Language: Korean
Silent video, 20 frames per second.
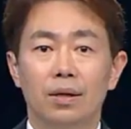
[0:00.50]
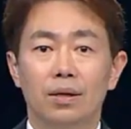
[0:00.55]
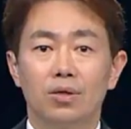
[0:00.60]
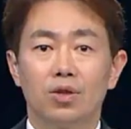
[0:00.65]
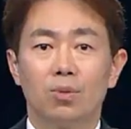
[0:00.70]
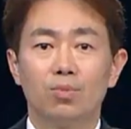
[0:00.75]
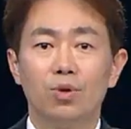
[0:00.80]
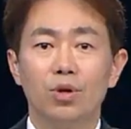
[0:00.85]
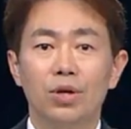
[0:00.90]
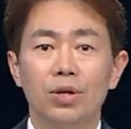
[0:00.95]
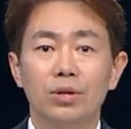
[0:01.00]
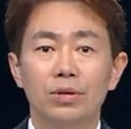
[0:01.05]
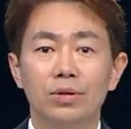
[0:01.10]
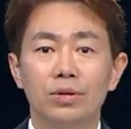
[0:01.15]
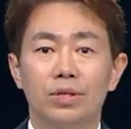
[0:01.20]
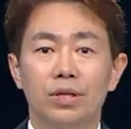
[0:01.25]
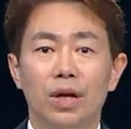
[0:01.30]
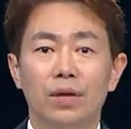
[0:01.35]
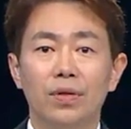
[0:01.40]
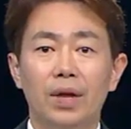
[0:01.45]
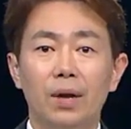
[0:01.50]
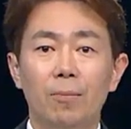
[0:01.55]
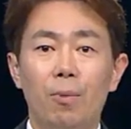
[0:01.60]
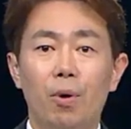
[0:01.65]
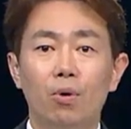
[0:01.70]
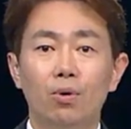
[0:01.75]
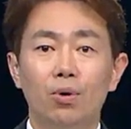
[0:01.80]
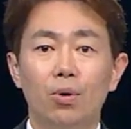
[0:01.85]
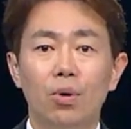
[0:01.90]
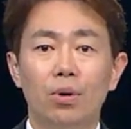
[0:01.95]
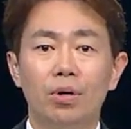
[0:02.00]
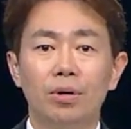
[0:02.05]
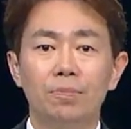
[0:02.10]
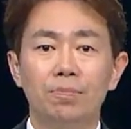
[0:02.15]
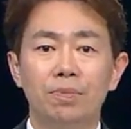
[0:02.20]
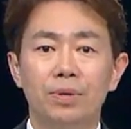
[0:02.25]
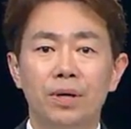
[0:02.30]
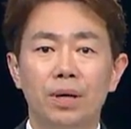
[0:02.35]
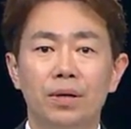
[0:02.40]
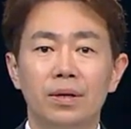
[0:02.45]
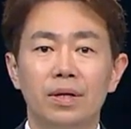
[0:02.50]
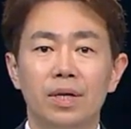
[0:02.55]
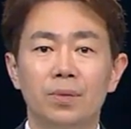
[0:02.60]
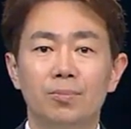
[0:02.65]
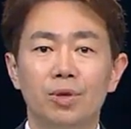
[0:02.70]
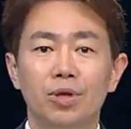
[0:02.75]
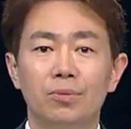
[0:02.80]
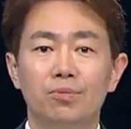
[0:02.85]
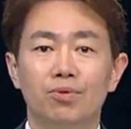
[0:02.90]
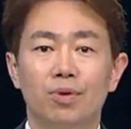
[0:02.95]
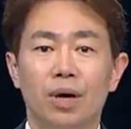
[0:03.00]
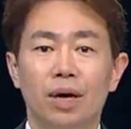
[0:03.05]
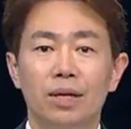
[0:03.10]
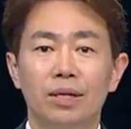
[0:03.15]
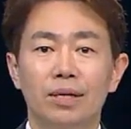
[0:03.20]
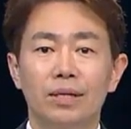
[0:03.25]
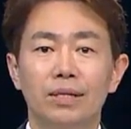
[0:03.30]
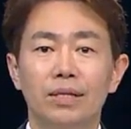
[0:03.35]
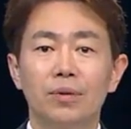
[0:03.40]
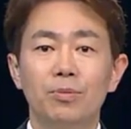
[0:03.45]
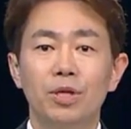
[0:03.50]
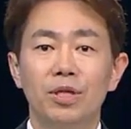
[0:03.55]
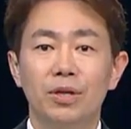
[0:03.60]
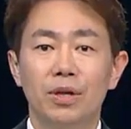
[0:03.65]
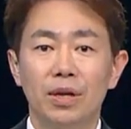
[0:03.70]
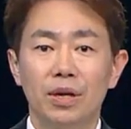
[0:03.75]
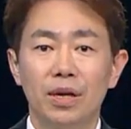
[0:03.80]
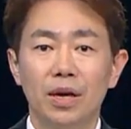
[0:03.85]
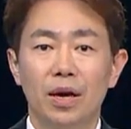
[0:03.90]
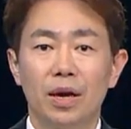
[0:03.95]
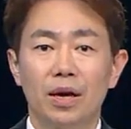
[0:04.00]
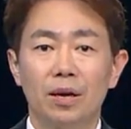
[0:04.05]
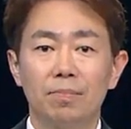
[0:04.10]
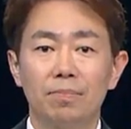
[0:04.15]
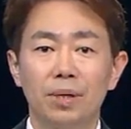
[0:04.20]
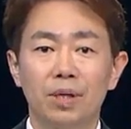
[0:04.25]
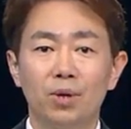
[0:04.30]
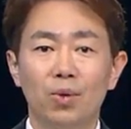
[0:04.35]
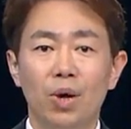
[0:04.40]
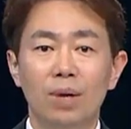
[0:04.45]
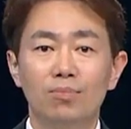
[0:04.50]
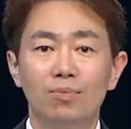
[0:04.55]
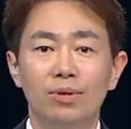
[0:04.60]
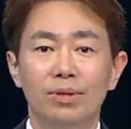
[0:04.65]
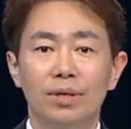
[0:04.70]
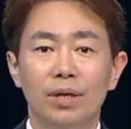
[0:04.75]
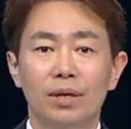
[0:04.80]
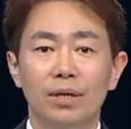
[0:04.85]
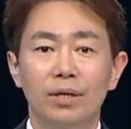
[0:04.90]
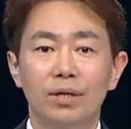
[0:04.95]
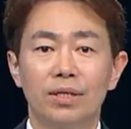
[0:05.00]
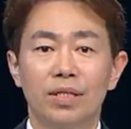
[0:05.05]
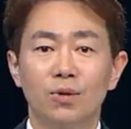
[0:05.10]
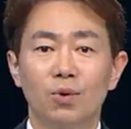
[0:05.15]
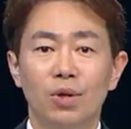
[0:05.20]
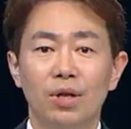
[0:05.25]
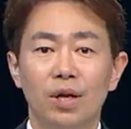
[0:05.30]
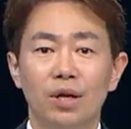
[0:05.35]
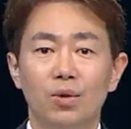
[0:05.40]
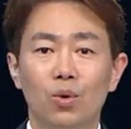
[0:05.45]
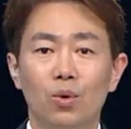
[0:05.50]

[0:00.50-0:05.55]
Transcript: 정부는 지난달 폭우로 큰 피해를 입은 북한 이재민들에게 필요한 물자를 지원할